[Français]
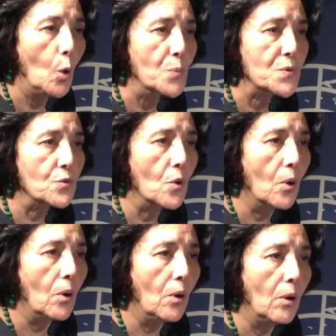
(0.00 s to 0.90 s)

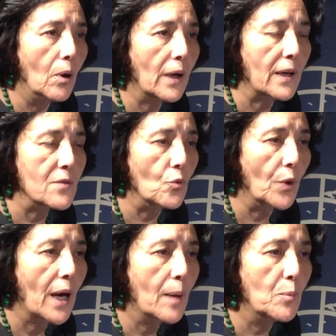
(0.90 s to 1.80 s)
option euh,
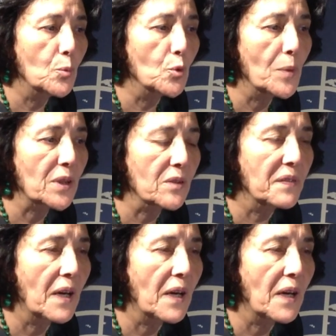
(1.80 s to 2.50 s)
raisonnable pour mettre